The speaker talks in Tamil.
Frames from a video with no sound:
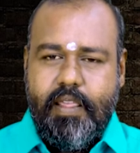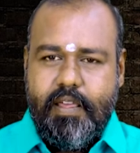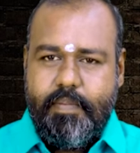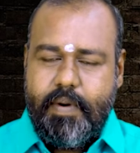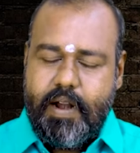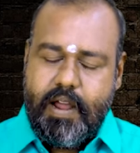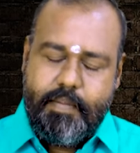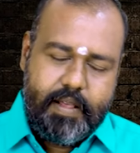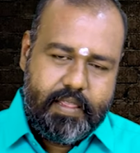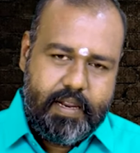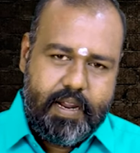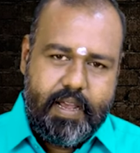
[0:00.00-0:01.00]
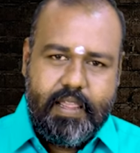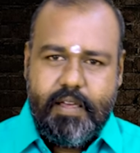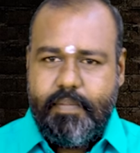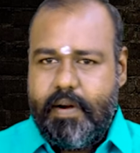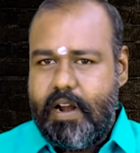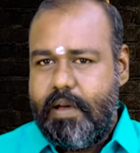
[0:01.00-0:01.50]
இதை பண்ணால் மாற்றிடலாம் இதை
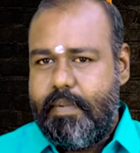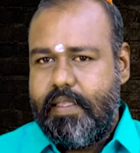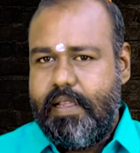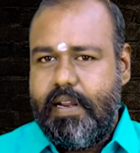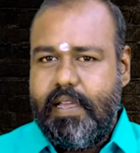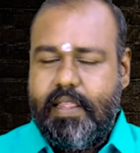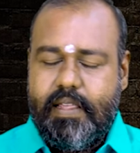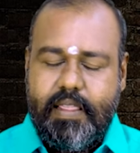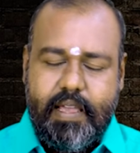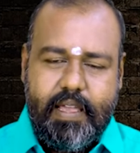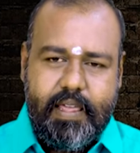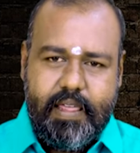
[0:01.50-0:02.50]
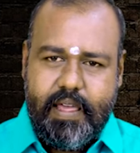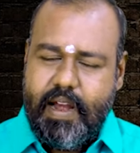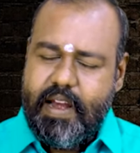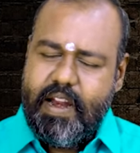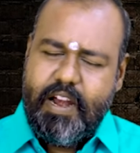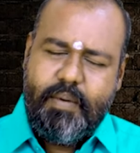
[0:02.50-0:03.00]
பண்ணால் மாற்றிடலாம் இதை
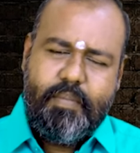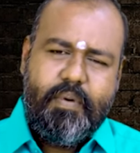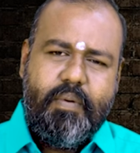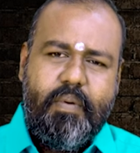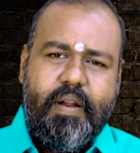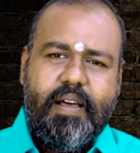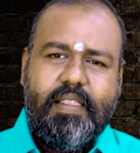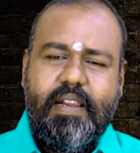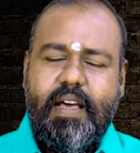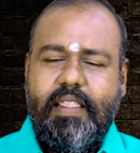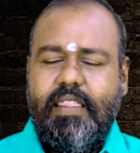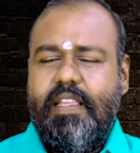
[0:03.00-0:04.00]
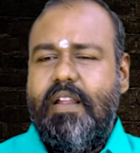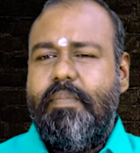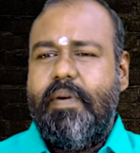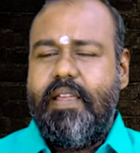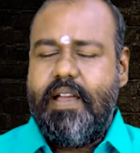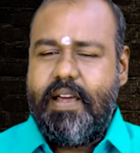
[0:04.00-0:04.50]
என்னென்னமோ உலகத்தில் அத்தனை
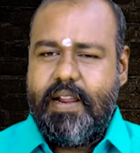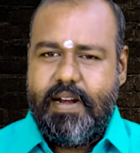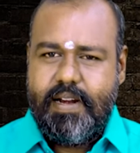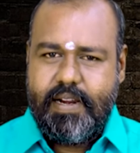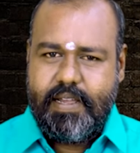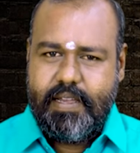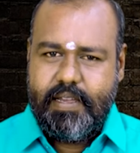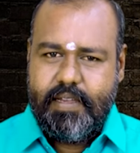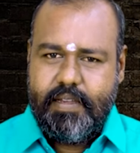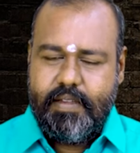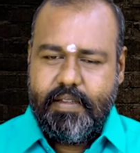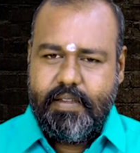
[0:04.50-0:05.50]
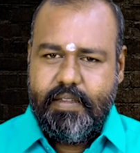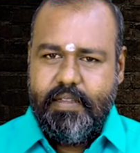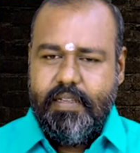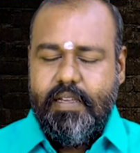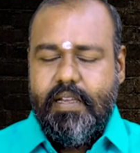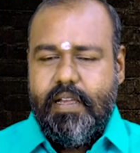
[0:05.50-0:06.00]
பரிகாரங்கள் இருக்குது
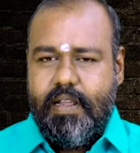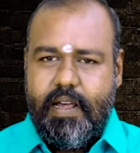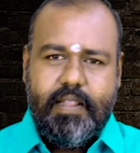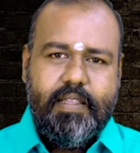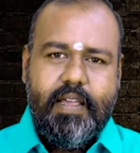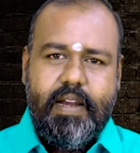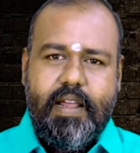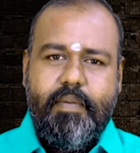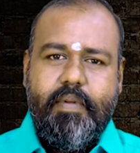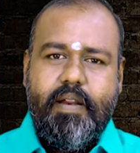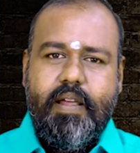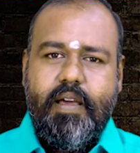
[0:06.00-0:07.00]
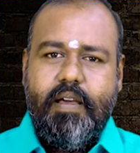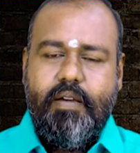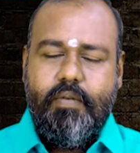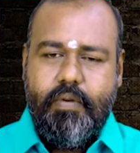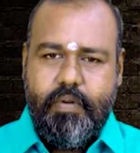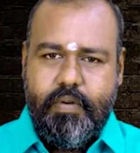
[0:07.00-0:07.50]
அது என்ன அப்படின்னா
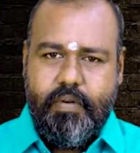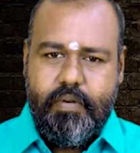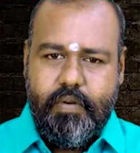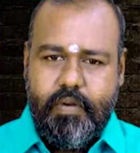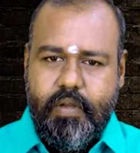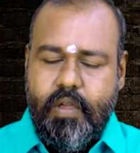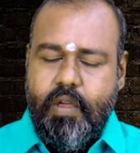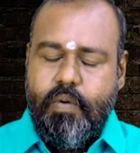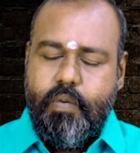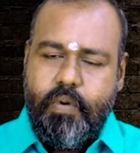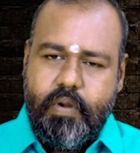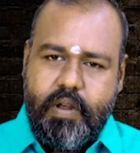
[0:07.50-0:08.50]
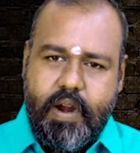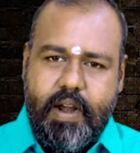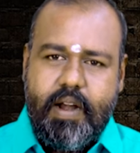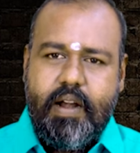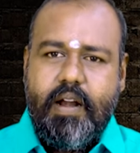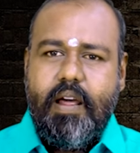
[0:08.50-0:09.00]
ஒரு ஒரு
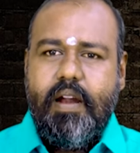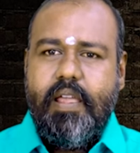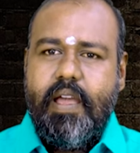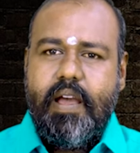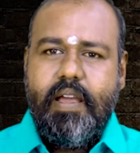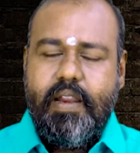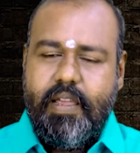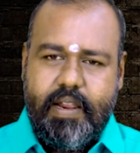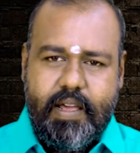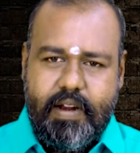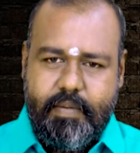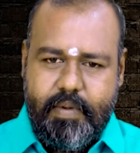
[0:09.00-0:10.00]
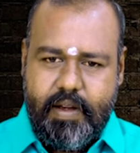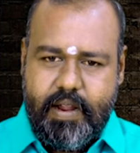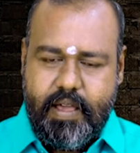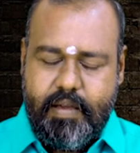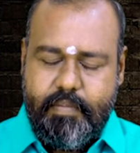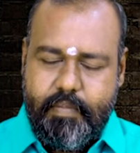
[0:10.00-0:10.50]
கடனாளியாக இருக்கிறார்
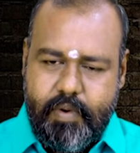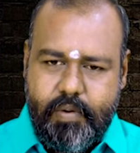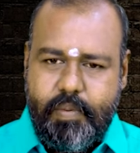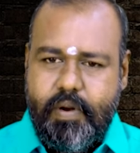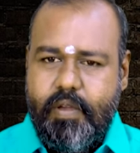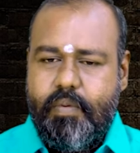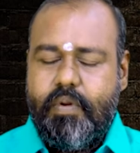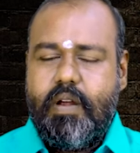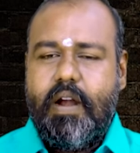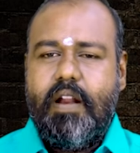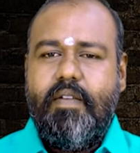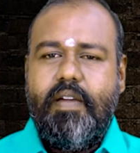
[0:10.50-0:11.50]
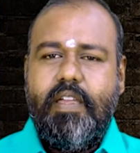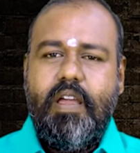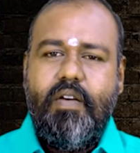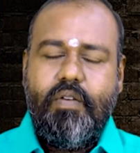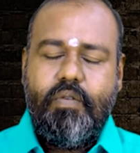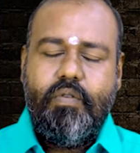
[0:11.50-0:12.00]
அப்படின்னா மறுபடியும் ஒரு கடன் வாங்கி
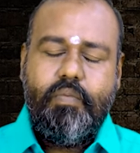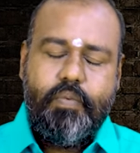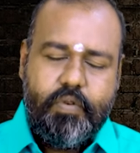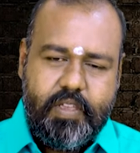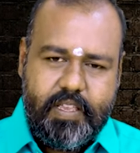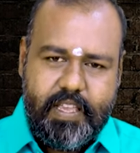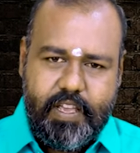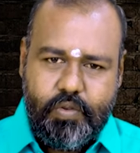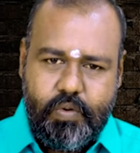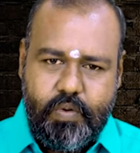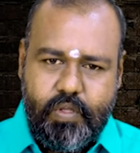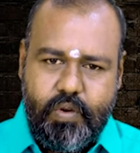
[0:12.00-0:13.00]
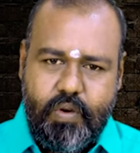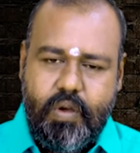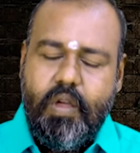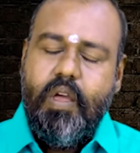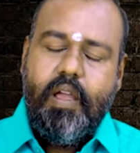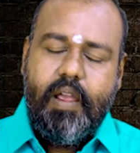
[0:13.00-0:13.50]
அவருக்கு ஒரு பூஜை செய்ய சொல்வதோ
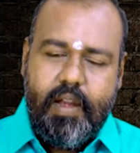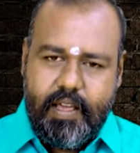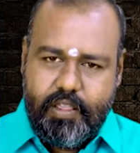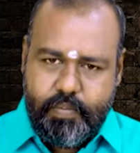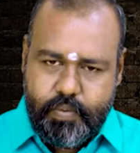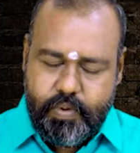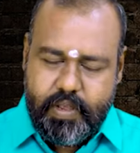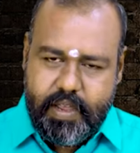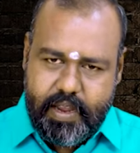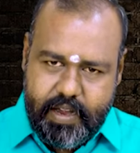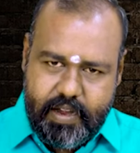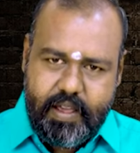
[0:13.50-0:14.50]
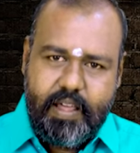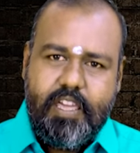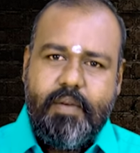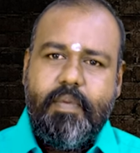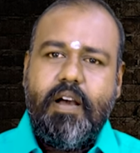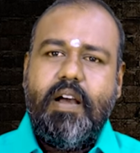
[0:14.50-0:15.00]
இல்லை அந்த பூஜையை இன்னும்
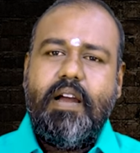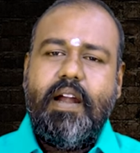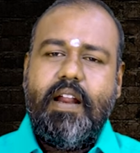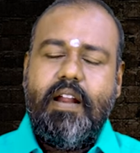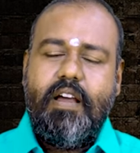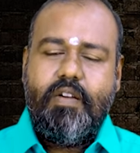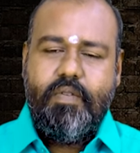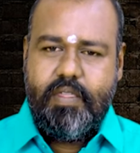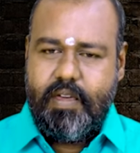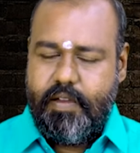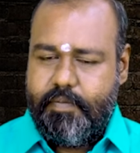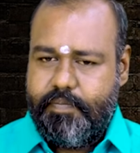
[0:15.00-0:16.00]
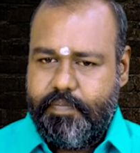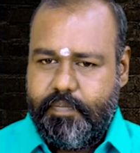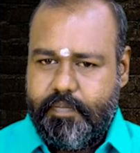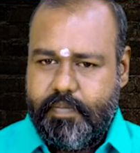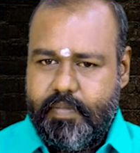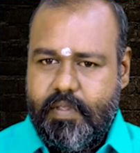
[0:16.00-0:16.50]
அதிகமாக கடனாக்குவது தான்
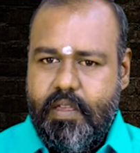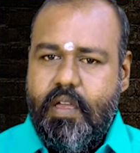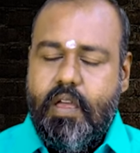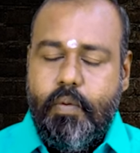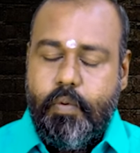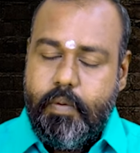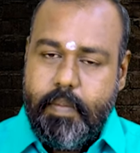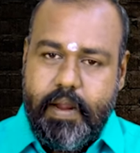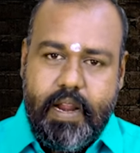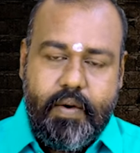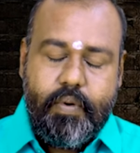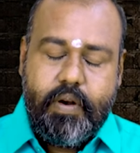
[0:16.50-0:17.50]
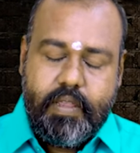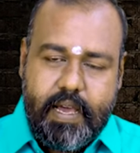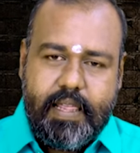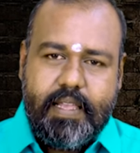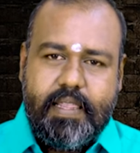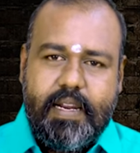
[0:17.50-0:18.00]
உண்மையில் அவருடைய
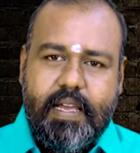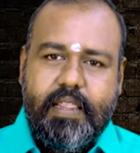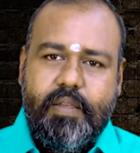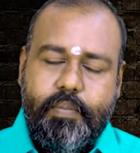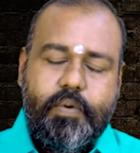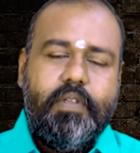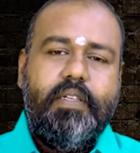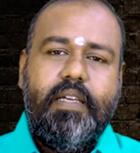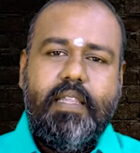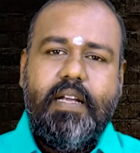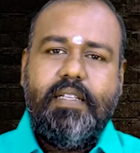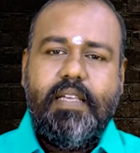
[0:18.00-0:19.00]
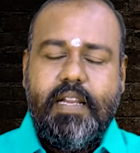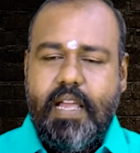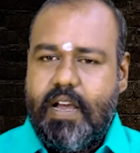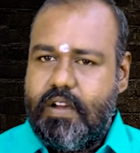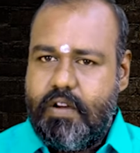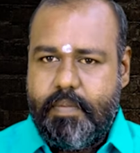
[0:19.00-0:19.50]
ஜாதகத்தில் இந்த பூஜை செய்தால்
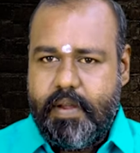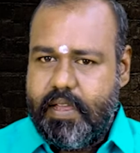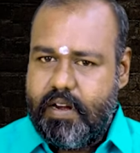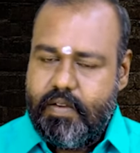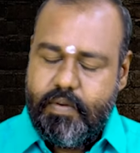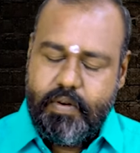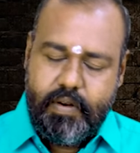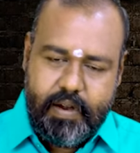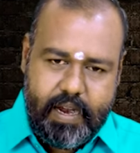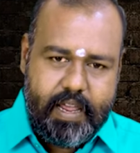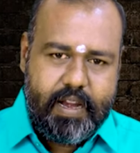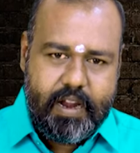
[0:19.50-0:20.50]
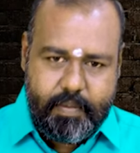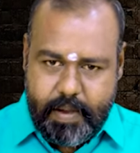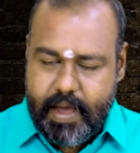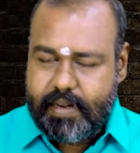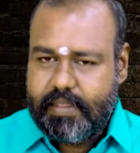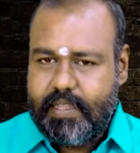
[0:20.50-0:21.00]
சரியாகும் அப்படிங்கிற ஒரு நிலை நான்
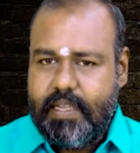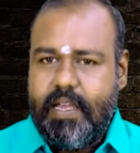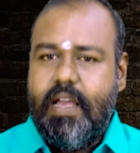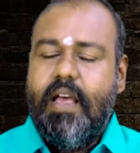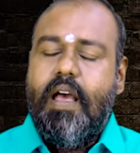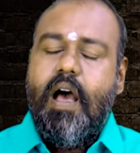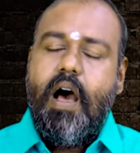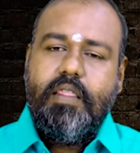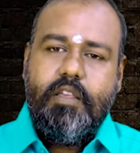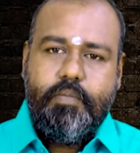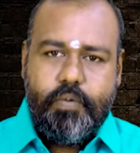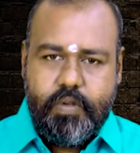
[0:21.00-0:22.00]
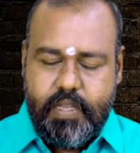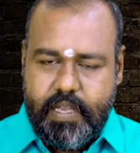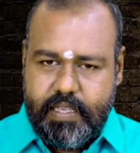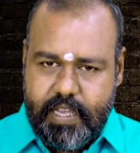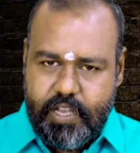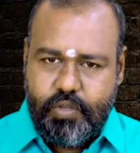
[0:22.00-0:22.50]
பார்த்து அந்த பூஜையை
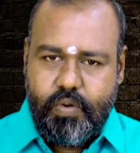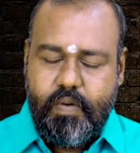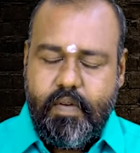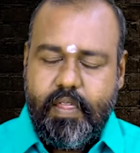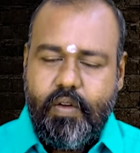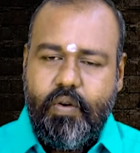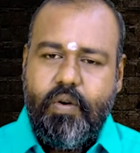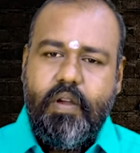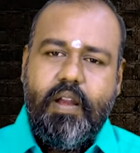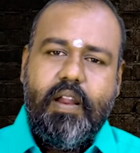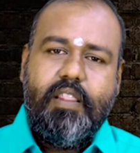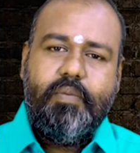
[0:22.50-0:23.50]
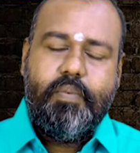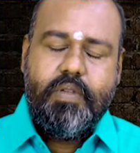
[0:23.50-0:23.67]
செய்ய சொல்வதோ இல்லை அந்த